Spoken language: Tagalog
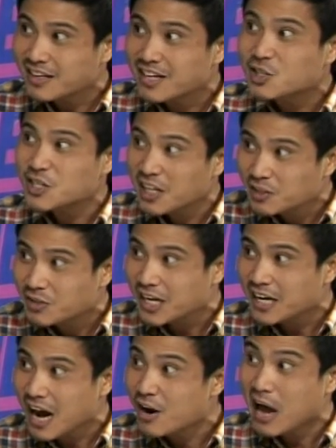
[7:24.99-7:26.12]
the children
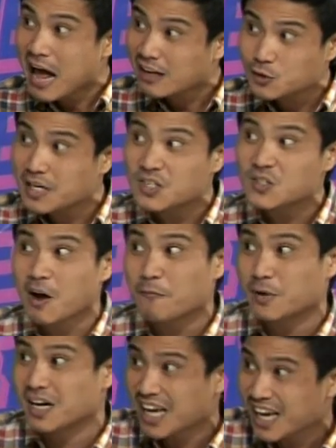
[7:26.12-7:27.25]
are actually
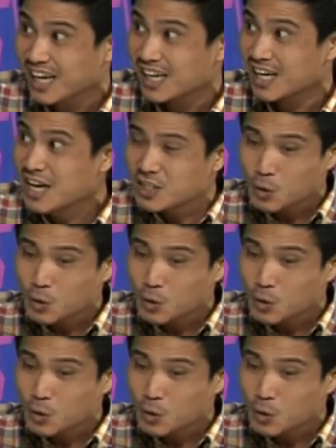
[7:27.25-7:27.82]
suffering. Mm-hmm.